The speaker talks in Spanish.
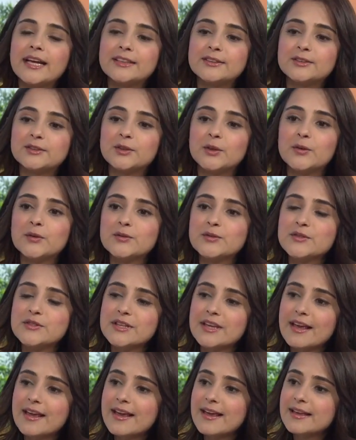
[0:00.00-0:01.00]

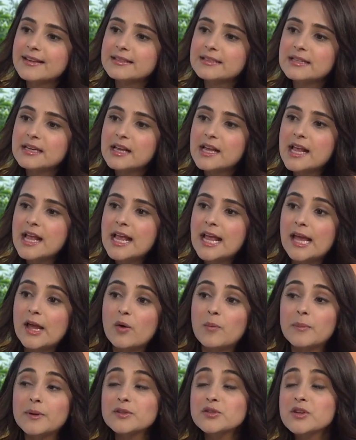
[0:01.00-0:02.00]
Entonces,
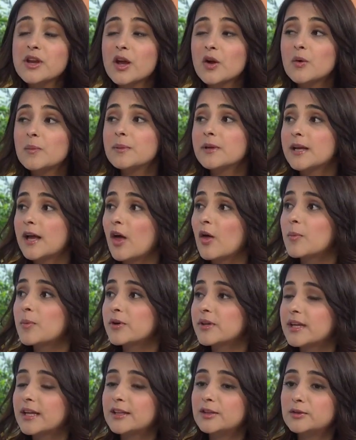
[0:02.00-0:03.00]
es un personaje complicado
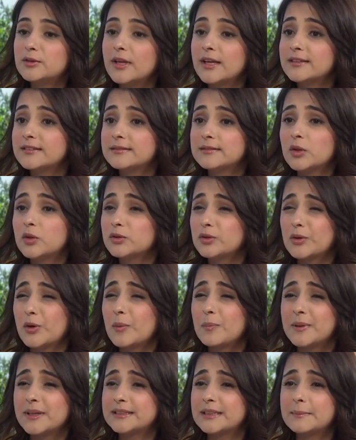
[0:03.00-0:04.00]
porque es
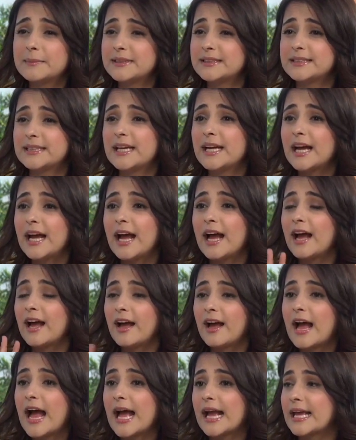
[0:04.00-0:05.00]
completamente
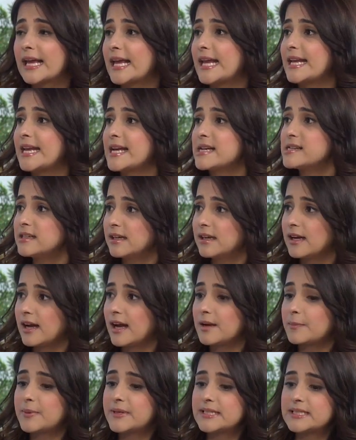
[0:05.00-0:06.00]
ajena
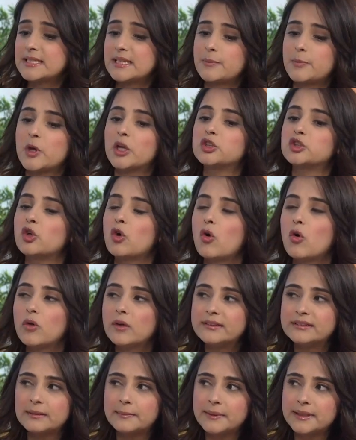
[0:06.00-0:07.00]
al principio a toda
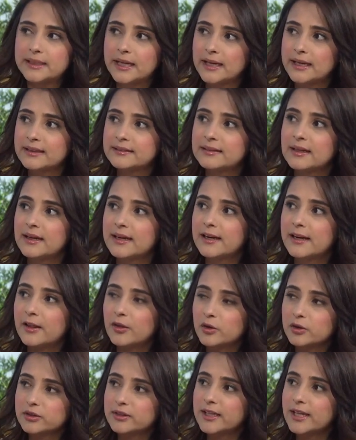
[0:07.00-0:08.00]
esta maldad que está
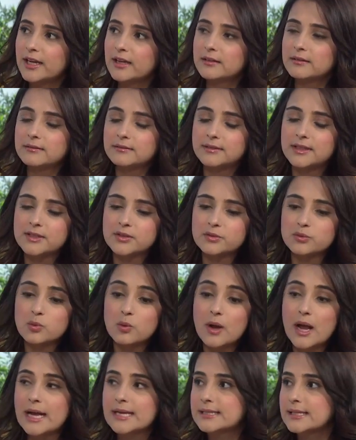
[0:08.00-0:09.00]
alrededor de, su
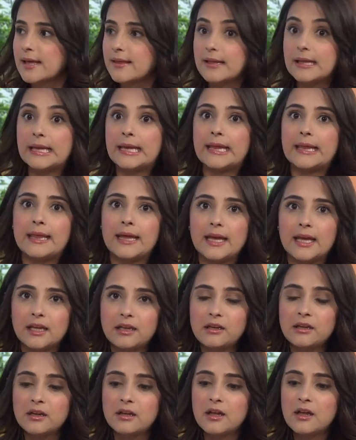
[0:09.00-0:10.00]
casa, del
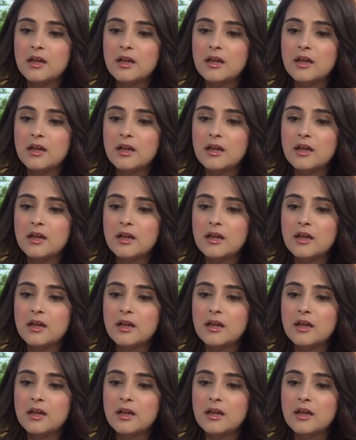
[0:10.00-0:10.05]
Edén.